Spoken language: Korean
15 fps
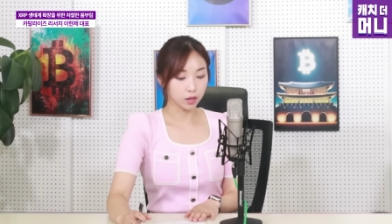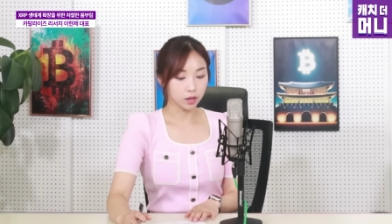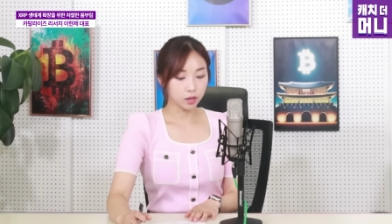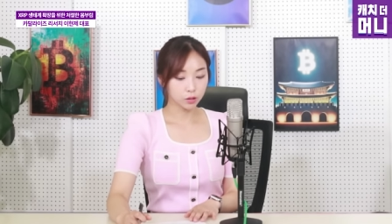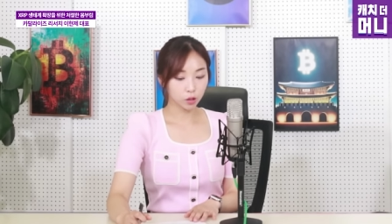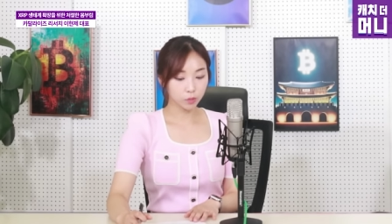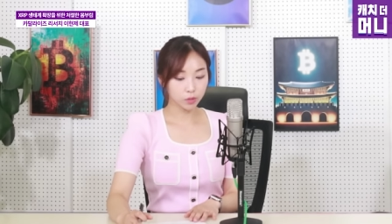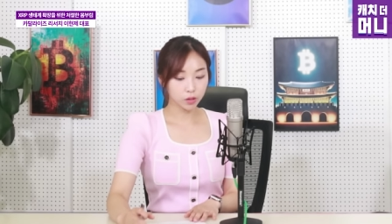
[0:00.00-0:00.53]

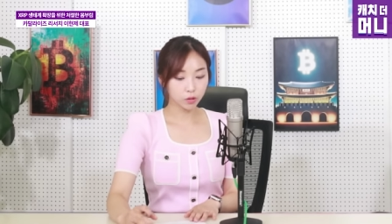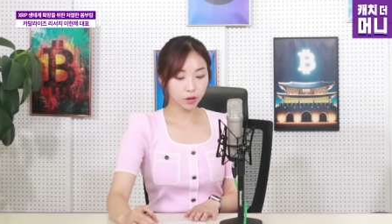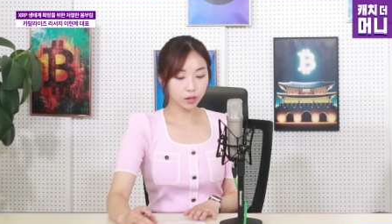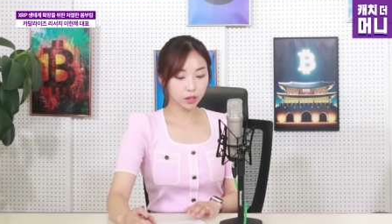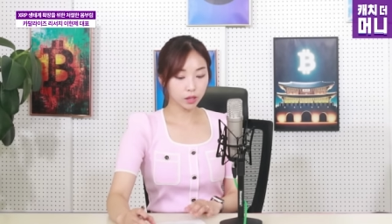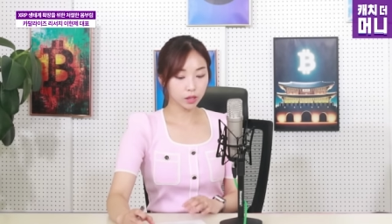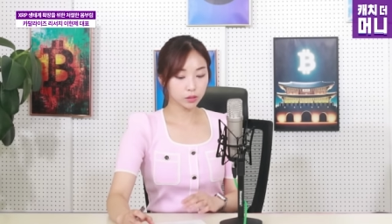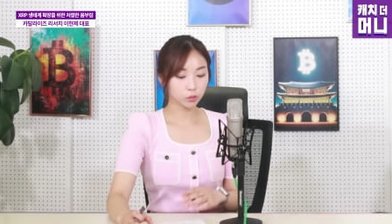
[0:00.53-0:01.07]
그럼 이거에
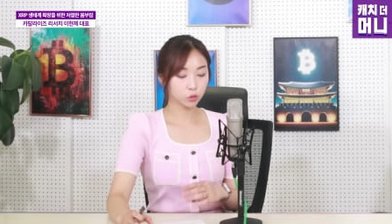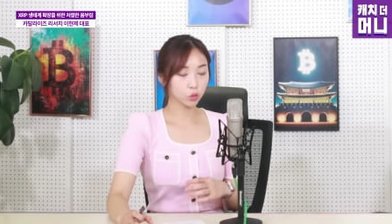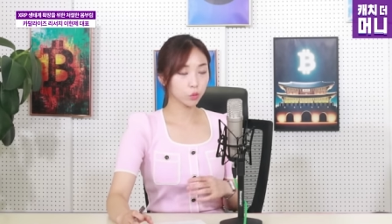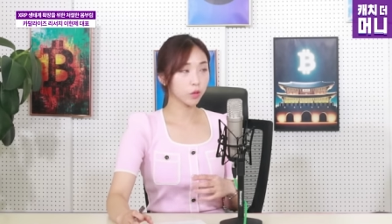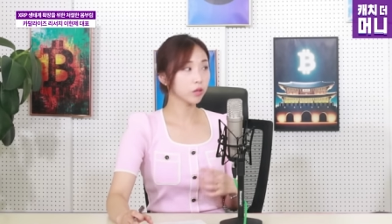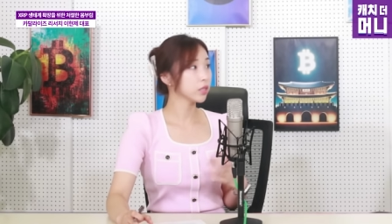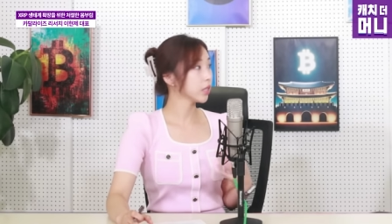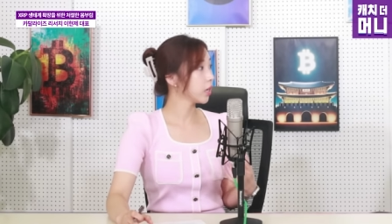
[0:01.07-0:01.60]
대해서 좀
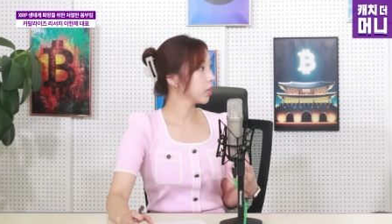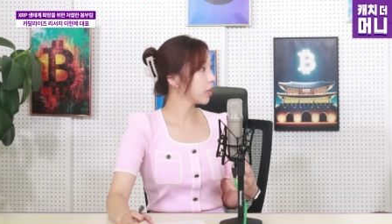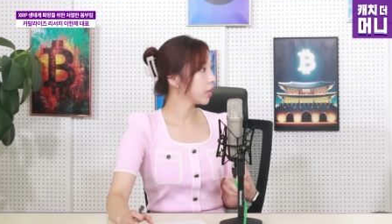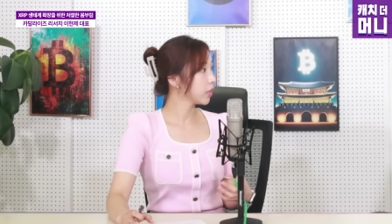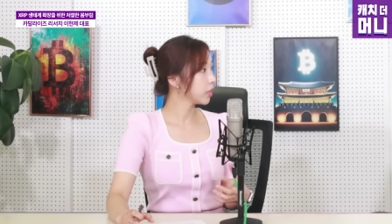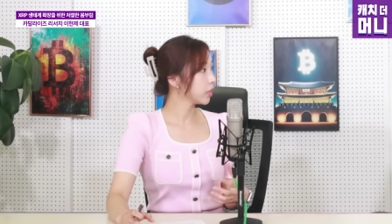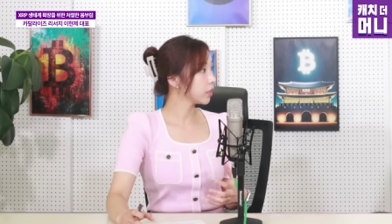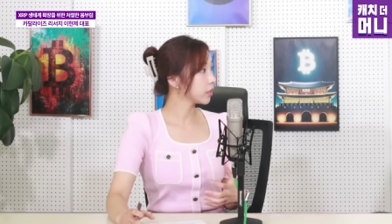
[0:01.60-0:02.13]

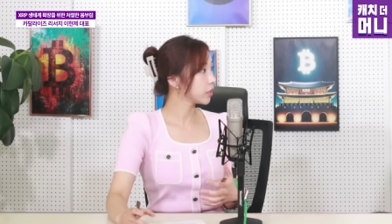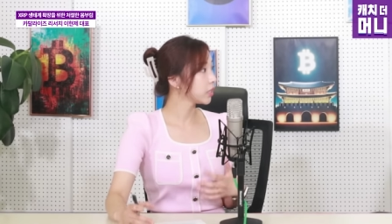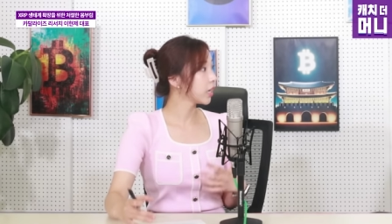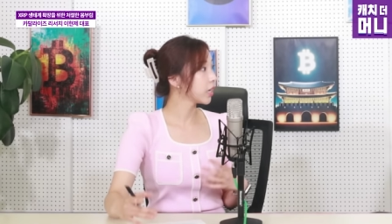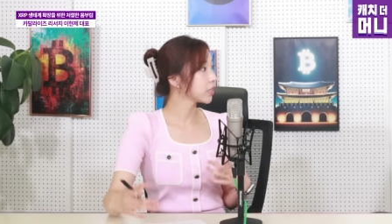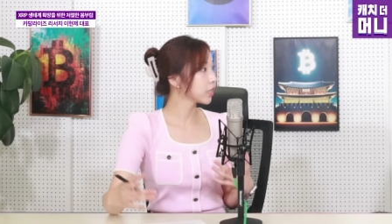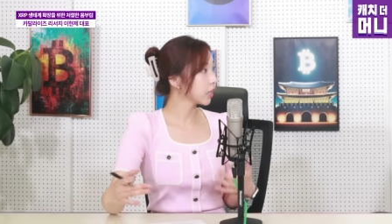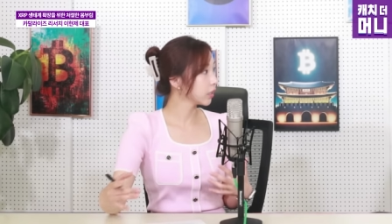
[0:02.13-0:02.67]
현재의
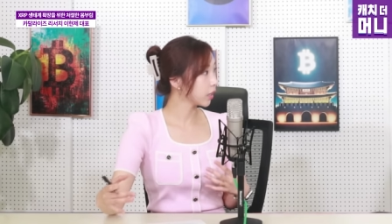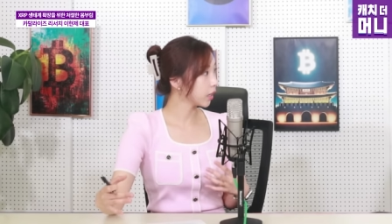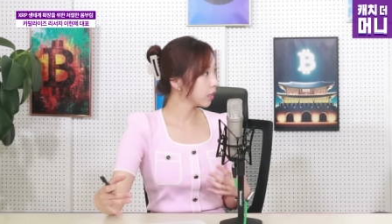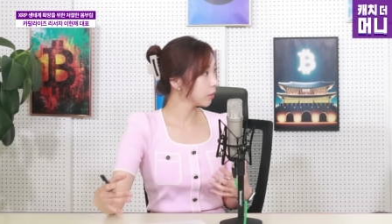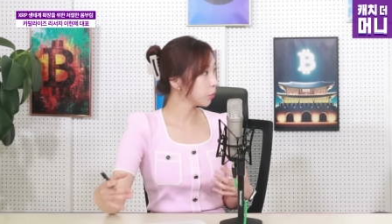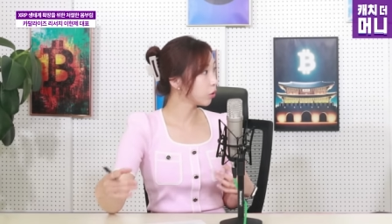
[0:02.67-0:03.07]
진행 상태,